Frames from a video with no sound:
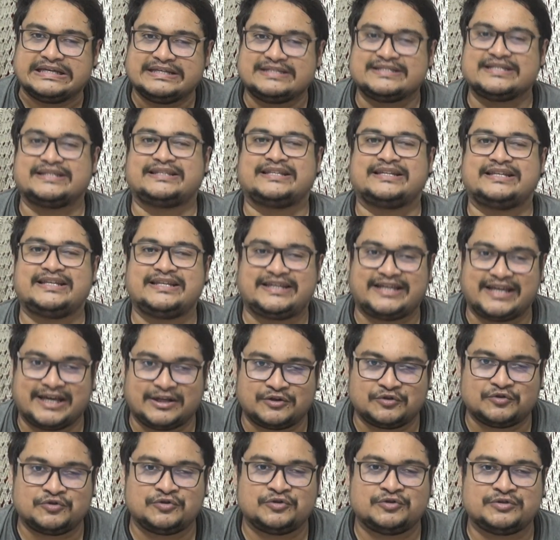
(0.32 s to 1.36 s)
যে তিনি
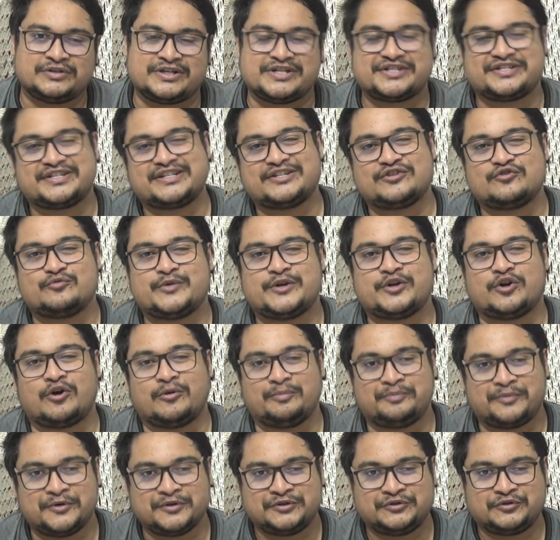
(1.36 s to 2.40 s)
কেন ড্রেসিং রুমের
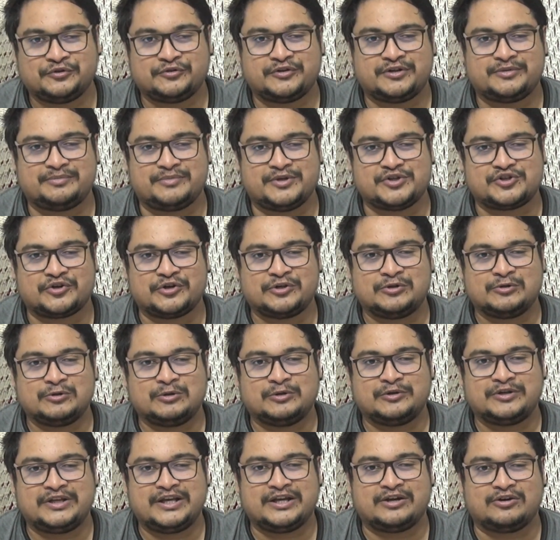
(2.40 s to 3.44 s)
অভ্যন্তরীণ
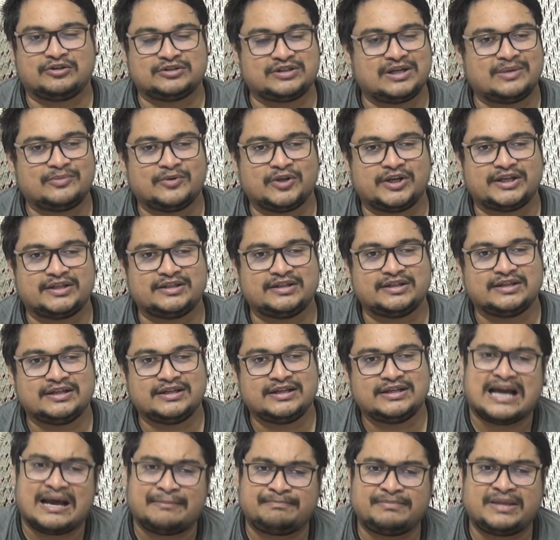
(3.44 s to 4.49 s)
বিষয়গুলো নিয়ে কথা বলেন
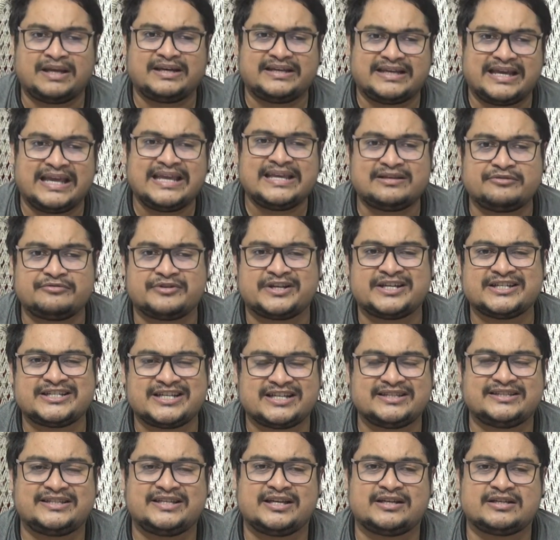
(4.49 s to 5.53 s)
আপনার এই
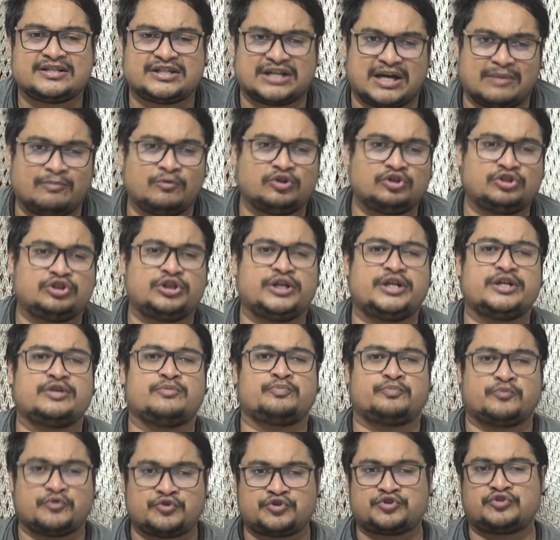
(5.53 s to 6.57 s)
ক্রিকেটারদের সামর্থ্যের
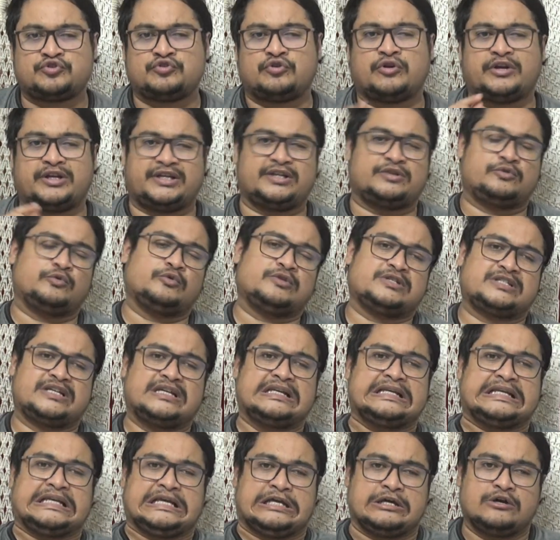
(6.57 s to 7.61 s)
প্রশ্ন অনেকে তুলছেন
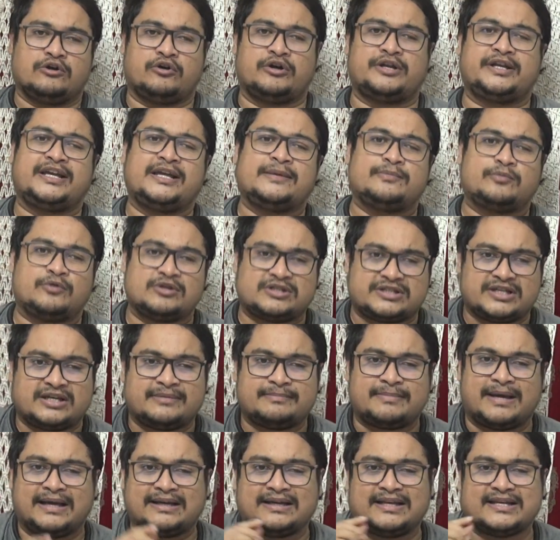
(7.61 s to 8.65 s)
অনেকেই বলছেন
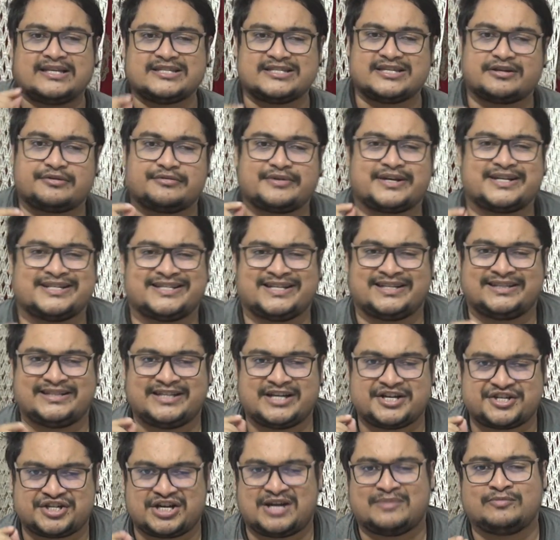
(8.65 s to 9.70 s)
বাংলাদেশের
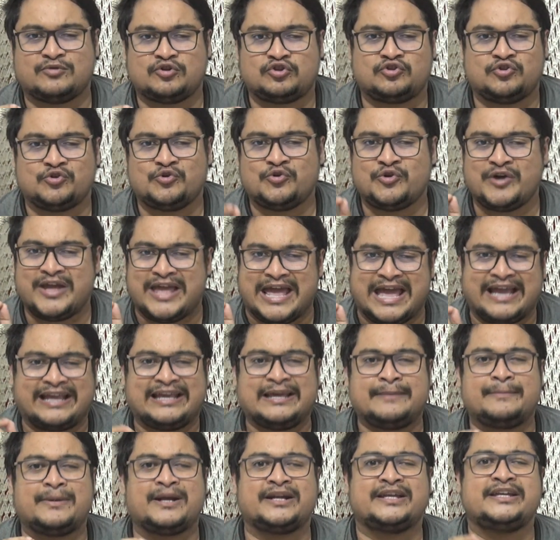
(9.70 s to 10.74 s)
ক্রিকেটারদের সামর্থ্য
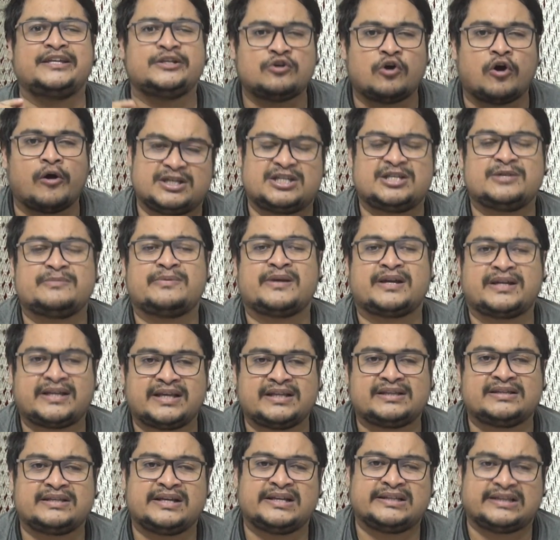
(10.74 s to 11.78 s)
একেবারেই কম বেশিরভাগ
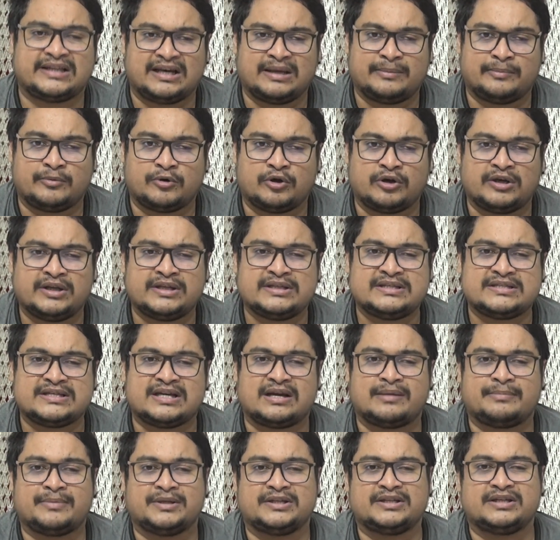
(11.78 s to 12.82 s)
ক্ষেত্রেই তারা বলেন যে
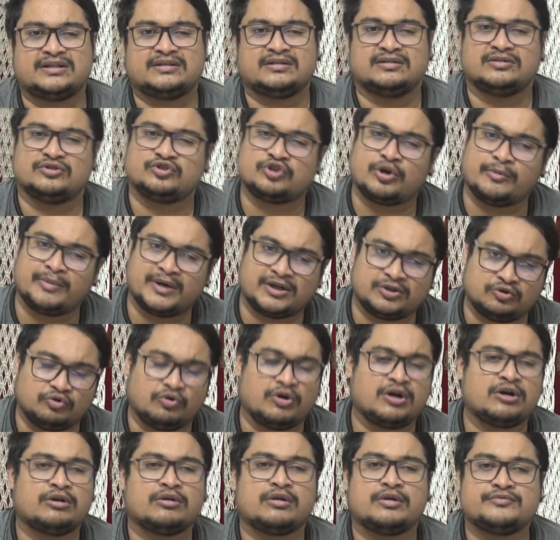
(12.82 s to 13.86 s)
আমাদের সবার
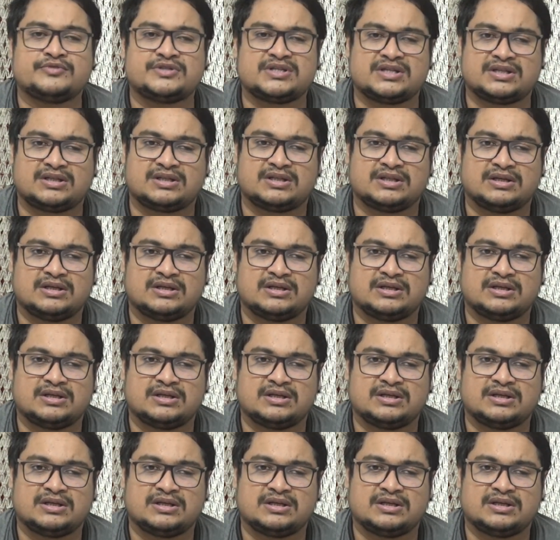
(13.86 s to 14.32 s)
দোয়া করা উচিত